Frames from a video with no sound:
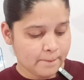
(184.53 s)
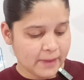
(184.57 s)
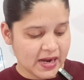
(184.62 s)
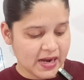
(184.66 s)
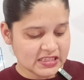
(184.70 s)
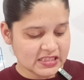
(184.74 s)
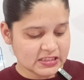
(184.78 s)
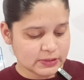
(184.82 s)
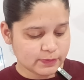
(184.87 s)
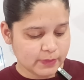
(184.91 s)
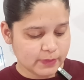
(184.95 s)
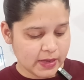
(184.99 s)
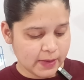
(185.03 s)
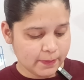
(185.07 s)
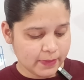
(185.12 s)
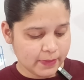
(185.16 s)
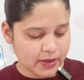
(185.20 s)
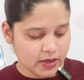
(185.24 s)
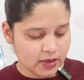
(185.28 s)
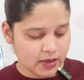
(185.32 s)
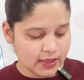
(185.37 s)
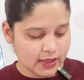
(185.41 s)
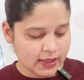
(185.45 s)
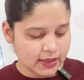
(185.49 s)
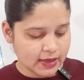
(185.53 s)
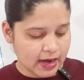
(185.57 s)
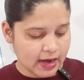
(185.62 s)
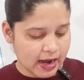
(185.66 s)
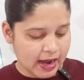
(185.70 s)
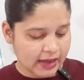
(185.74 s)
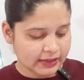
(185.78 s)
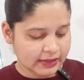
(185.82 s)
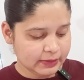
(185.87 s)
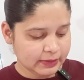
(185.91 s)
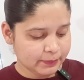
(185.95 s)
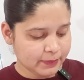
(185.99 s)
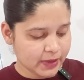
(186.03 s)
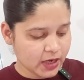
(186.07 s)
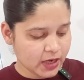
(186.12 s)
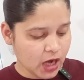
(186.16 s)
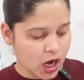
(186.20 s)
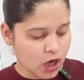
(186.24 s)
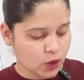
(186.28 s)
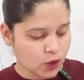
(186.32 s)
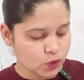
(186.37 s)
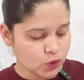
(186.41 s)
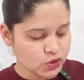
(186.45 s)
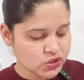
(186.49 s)
पास पेपर लीक आदि पर
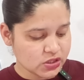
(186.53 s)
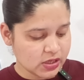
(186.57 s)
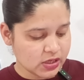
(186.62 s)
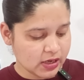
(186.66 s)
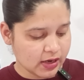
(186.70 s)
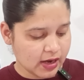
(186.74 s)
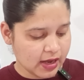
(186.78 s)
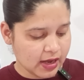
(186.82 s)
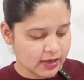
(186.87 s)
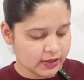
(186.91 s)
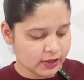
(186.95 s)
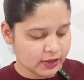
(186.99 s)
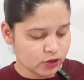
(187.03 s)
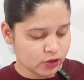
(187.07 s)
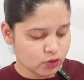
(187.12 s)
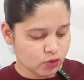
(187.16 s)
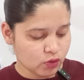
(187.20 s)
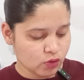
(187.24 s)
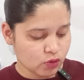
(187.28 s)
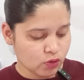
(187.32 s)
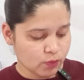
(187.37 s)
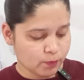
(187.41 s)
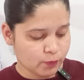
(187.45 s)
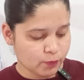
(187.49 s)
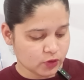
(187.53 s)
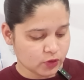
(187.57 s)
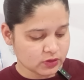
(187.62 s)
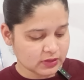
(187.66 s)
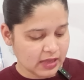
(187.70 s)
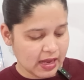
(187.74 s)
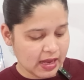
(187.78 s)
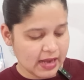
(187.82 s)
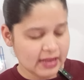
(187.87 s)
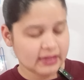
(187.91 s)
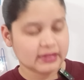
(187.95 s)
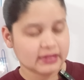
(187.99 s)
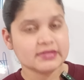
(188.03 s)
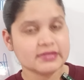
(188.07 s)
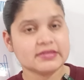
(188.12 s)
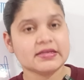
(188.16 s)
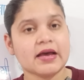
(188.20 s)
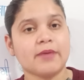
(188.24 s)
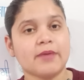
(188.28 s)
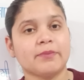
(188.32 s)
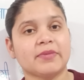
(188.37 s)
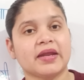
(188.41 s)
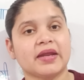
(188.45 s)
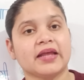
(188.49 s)
अंकुश लगाने को पुख्ता
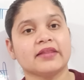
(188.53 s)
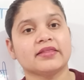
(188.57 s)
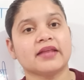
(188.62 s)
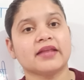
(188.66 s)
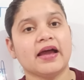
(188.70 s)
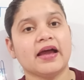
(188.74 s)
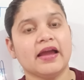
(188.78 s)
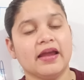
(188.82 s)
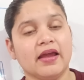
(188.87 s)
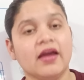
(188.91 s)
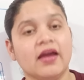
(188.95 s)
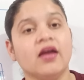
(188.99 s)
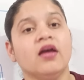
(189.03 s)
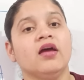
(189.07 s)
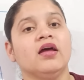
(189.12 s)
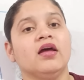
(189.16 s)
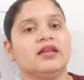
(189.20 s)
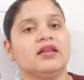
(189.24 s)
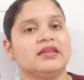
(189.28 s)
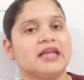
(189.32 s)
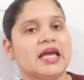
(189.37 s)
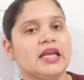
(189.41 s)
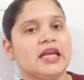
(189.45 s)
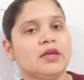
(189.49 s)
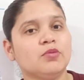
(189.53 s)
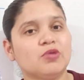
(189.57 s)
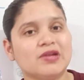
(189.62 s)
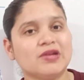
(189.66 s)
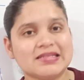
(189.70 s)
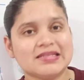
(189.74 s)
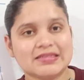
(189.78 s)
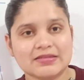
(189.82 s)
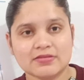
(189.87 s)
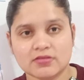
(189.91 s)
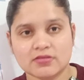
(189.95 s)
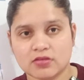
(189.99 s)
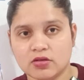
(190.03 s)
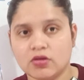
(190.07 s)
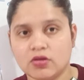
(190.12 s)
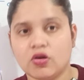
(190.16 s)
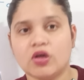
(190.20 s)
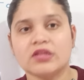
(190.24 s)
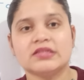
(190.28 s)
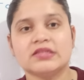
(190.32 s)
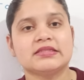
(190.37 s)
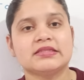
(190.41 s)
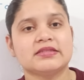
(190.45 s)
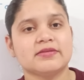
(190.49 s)
इंतजाम रहता है दिल्ली पुलिस
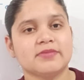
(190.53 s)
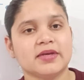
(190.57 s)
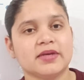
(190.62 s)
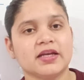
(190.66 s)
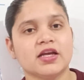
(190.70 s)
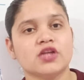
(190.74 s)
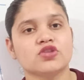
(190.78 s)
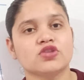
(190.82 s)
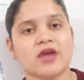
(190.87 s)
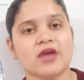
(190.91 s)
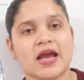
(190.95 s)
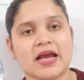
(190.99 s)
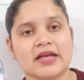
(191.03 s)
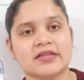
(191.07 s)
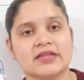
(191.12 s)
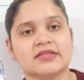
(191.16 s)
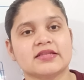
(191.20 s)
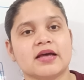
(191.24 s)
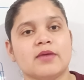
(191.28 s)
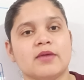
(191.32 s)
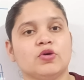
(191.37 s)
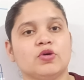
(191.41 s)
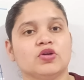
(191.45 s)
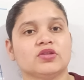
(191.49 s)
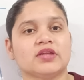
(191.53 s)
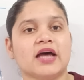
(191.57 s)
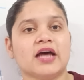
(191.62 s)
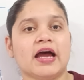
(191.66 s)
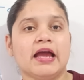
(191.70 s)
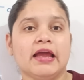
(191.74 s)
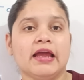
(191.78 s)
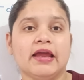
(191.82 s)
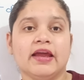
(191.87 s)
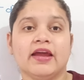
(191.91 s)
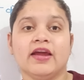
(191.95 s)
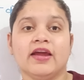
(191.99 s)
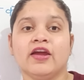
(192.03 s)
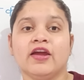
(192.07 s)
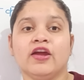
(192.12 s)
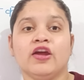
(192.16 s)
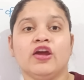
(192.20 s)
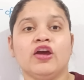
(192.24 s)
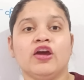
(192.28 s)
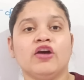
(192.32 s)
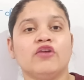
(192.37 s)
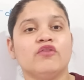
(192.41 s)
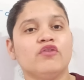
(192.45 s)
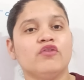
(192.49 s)
कांस्टेबल का जो एग्जाम होता है
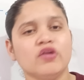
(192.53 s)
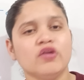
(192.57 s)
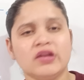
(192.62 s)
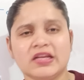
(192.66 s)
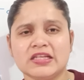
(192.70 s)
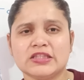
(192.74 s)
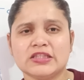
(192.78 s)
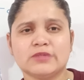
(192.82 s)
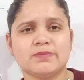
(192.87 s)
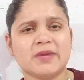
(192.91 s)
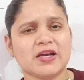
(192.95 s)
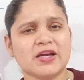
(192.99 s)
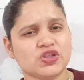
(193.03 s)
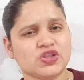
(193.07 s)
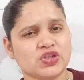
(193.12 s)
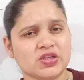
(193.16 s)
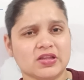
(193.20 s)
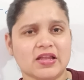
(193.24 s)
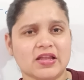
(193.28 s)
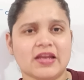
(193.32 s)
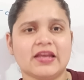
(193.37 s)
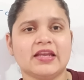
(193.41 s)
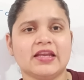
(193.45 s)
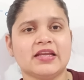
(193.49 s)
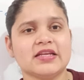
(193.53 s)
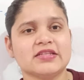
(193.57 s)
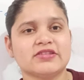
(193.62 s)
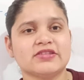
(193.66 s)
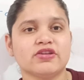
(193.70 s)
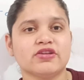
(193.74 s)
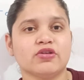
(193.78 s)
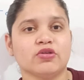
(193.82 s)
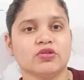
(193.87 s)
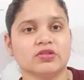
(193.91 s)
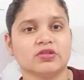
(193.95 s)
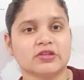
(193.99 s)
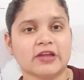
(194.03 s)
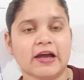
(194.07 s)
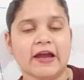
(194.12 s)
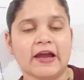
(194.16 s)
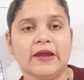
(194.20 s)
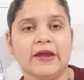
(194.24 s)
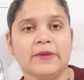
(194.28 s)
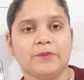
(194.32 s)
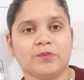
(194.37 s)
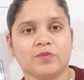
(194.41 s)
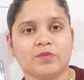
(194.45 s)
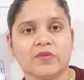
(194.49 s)
वो निष्पक्ष तरीके से होता
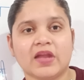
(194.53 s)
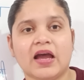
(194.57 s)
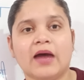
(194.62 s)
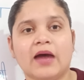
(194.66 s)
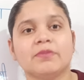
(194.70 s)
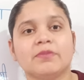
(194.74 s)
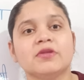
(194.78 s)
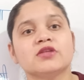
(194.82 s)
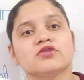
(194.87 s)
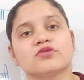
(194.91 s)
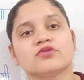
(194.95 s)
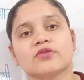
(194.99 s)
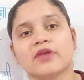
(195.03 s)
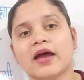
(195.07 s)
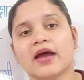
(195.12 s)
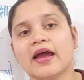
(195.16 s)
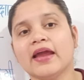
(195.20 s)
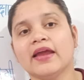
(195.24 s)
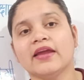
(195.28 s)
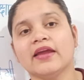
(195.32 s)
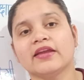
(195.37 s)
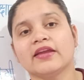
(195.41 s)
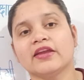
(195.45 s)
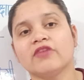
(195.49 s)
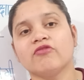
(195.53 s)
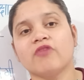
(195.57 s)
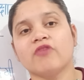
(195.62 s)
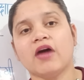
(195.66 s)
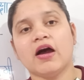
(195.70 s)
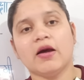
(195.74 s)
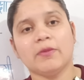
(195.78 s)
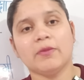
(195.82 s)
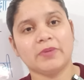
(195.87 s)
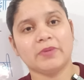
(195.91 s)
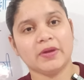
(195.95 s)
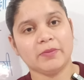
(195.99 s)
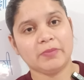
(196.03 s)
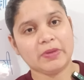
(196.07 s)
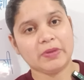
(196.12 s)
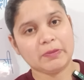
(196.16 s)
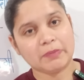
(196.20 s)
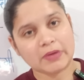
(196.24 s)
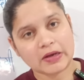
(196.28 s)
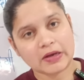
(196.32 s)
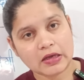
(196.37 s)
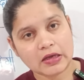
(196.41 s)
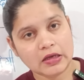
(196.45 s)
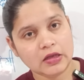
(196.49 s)
है आपने सुना है कि वहां पे
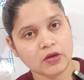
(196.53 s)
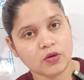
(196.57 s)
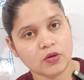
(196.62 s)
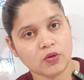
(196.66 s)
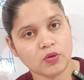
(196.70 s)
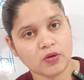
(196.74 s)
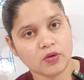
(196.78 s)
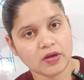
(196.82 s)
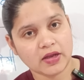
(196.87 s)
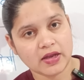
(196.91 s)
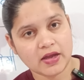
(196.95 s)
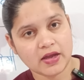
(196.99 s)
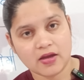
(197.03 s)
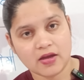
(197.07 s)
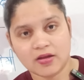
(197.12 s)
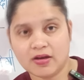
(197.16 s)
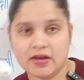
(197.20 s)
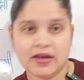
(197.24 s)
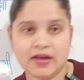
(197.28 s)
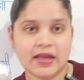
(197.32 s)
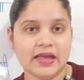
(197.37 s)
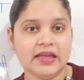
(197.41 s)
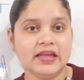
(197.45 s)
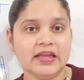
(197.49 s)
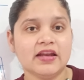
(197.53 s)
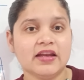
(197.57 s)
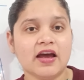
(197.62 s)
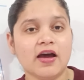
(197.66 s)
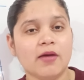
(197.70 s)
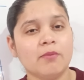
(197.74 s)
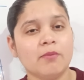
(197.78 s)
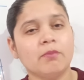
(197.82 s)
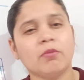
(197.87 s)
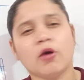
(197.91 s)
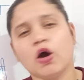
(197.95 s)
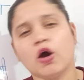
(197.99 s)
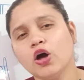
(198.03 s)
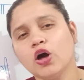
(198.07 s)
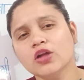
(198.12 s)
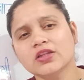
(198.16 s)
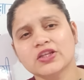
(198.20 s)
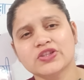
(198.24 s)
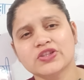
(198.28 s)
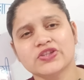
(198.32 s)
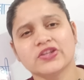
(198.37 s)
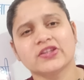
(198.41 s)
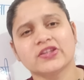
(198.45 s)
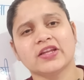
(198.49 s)
पेपर लीक हो गया नहीं ना
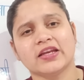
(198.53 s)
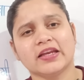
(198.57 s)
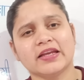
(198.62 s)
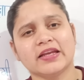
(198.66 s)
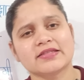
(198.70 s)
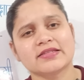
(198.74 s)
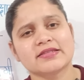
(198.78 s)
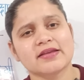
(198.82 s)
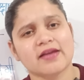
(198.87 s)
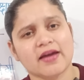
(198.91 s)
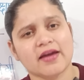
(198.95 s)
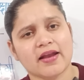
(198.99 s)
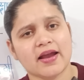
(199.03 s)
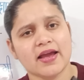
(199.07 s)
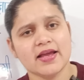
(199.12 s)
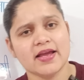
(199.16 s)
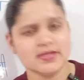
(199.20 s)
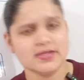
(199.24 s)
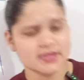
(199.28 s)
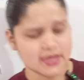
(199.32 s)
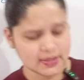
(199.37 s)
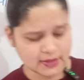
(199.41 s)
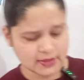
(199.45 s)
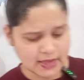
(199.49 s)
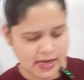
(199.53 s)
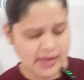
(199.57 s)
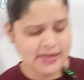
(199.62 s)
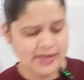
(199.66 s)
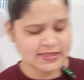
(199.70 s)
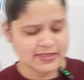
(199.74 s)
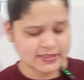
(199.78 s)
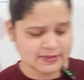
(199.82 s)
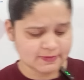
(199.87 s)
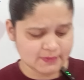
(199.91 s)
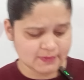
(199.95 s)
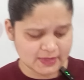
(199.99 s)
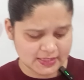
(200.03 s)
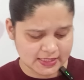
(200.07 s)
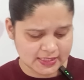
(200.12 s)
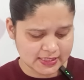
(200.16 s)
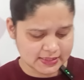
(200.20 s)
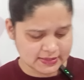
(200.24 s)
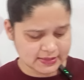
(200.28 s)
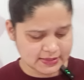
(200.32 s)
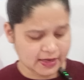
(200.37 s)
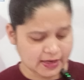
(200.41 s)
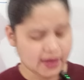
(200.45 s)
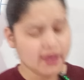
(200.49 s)
बहुत अच्छे तरीके से कराया जाता है इस
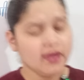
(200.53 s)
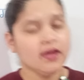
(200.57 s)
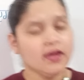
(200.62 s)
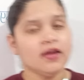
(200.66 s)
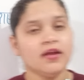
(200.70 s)
वजह से